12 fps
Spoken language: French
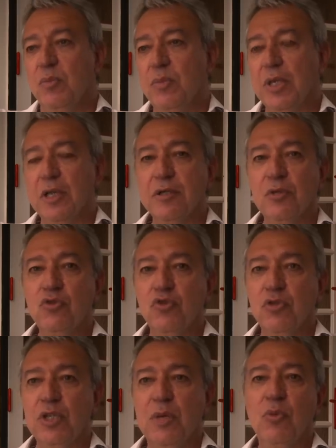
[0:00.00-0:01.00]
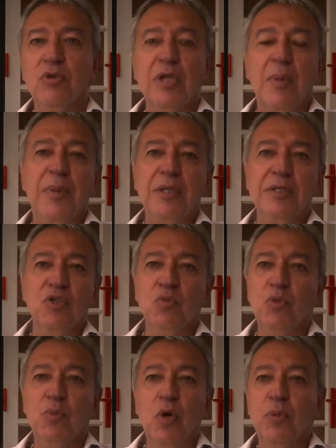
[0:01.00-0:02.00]
bien entendu, je le démontre à partir de
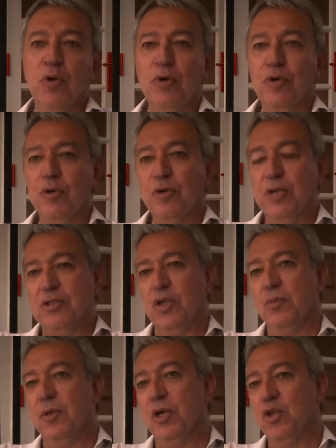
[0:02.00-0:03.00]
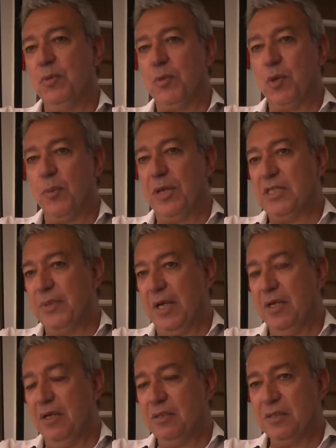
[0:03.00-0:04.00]
mon propre raisonnement, de ma propre
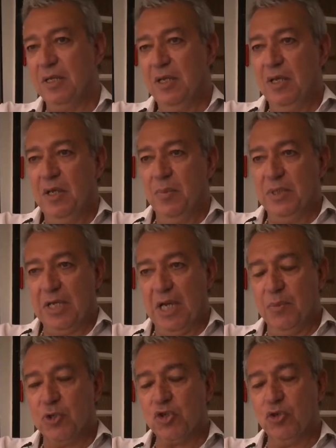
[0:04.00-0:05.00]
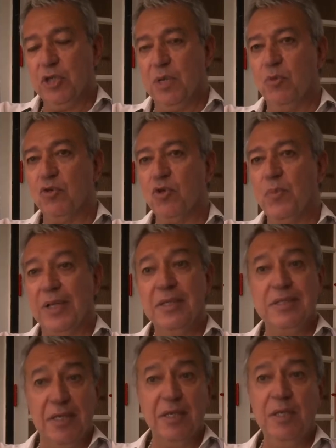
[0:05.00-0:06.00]
expérience, mais également je le démontre par
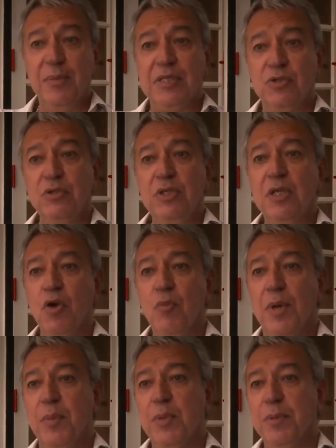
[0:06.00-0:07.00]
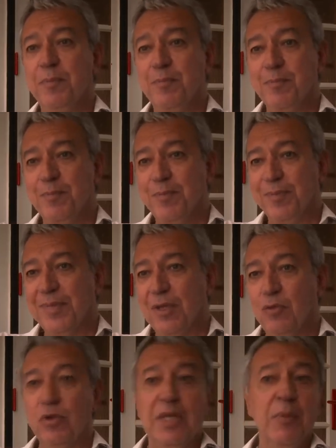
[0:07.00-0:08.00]
des écrits maçonniques eux-mêmes,
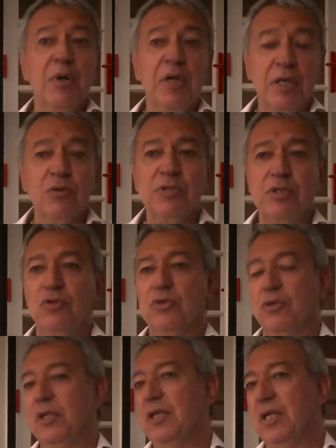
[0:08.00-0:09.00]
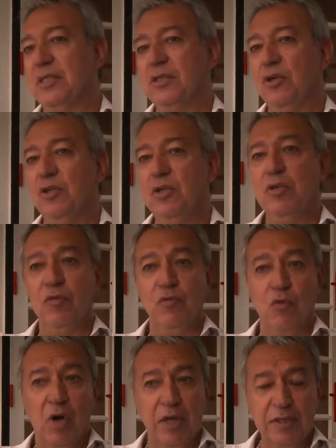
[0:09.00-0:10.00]
notamment les constitutions d'Anderson,
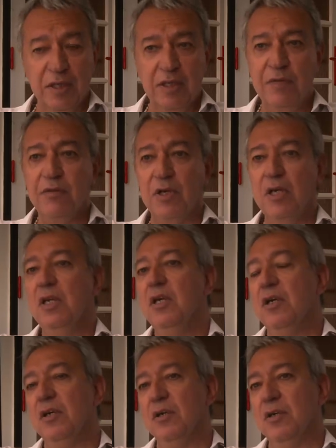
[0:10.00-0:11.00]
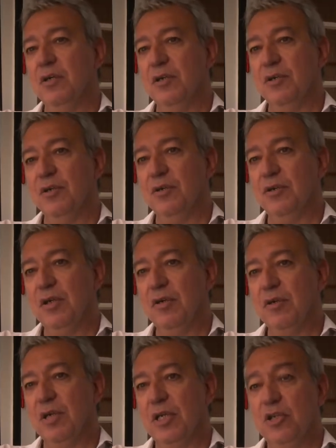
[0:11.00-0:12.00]
voire des livres
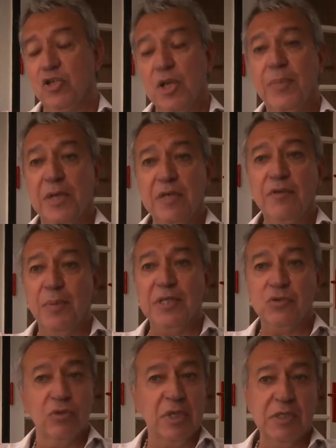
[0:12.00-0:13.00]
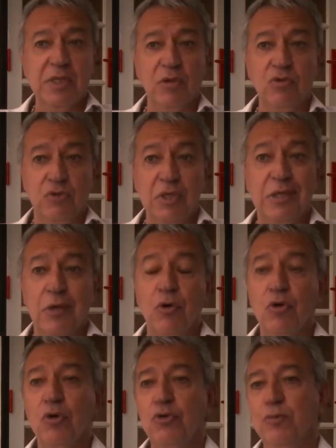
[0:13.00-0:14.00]
euh, rédigés par des francs-maçons très érudits et très
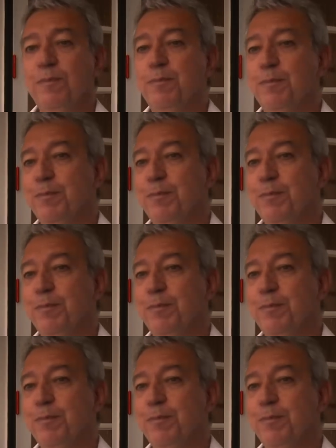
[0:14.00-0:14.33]
reconnus.